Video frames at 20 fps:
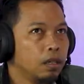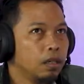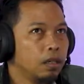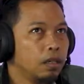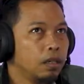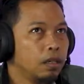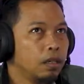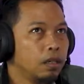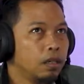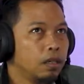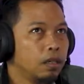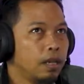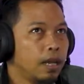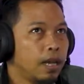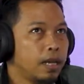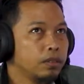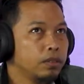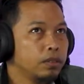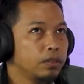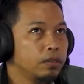Uh,
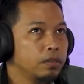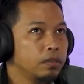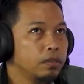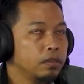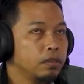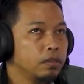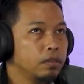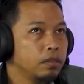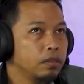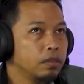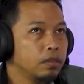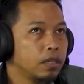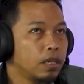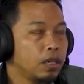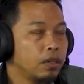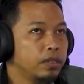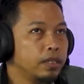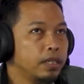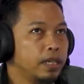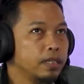langsung
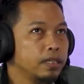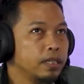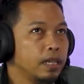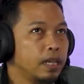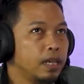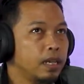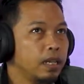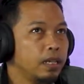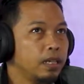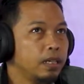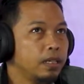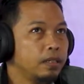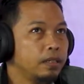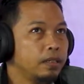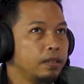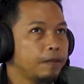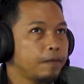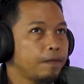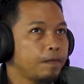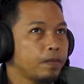kalau tidak
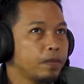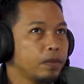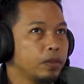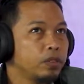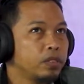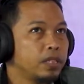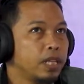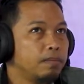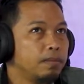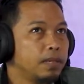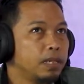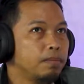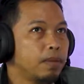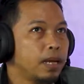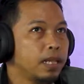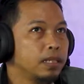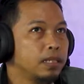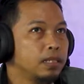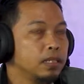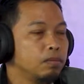salah Ustadz
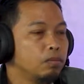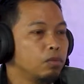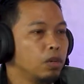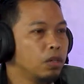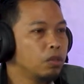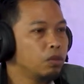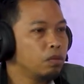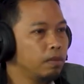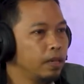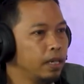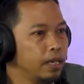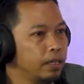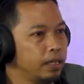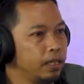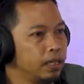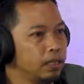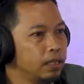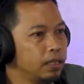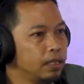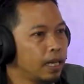menempati sebuah rumah
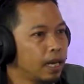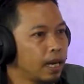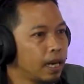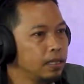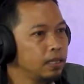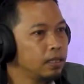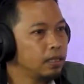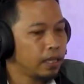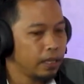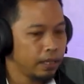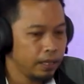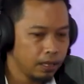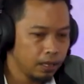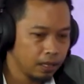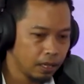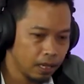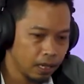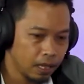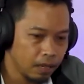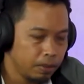di Sindangkasi tadi ya,
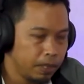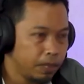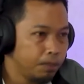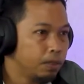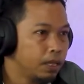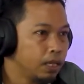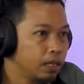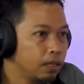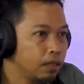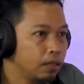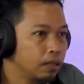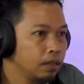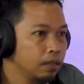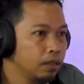agak melipir